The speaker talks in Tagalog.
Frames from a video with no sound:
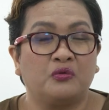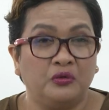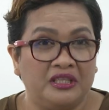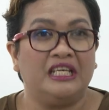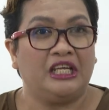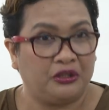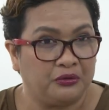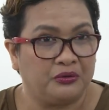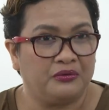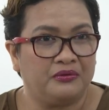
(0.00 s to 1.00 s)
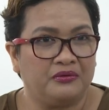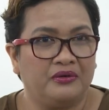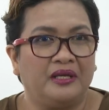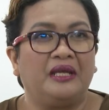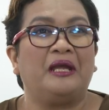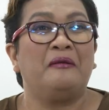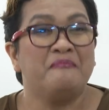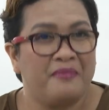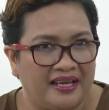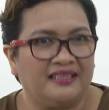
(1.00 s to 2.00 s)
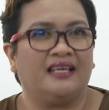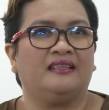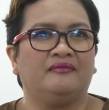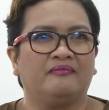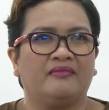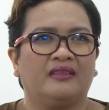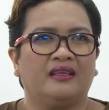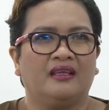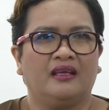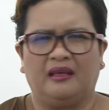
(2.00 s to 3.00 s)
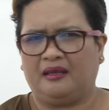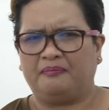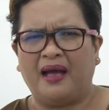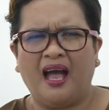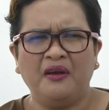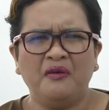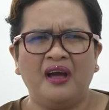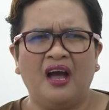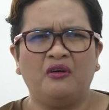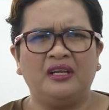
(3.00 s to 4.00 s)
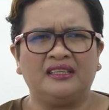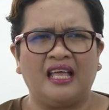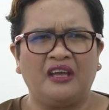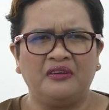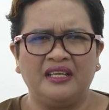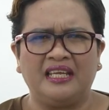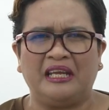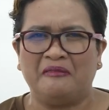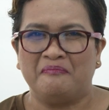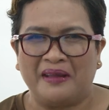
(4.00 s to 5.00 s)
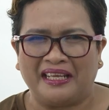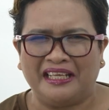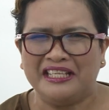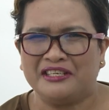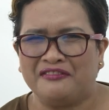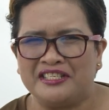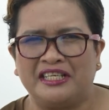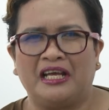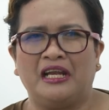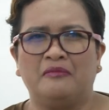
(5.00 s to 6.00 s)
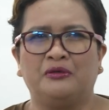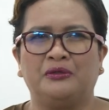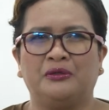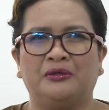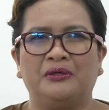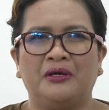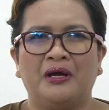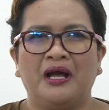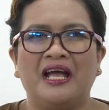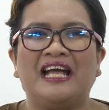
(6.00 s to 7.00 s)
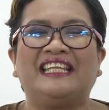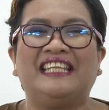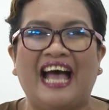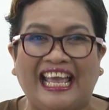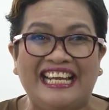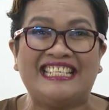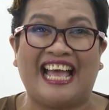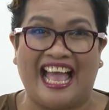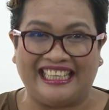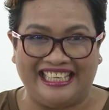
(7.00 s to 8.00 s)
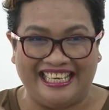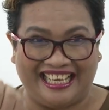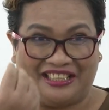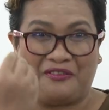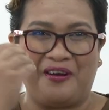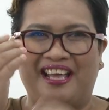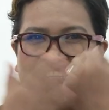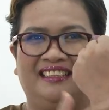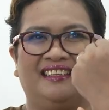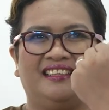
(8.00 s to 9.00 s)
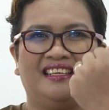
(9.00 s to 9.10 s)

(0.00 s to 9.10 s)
kundi ito embedded. Eh, paano nga ulit tayo naging embedded sa physical na mundo? Dahil sa ating katawan,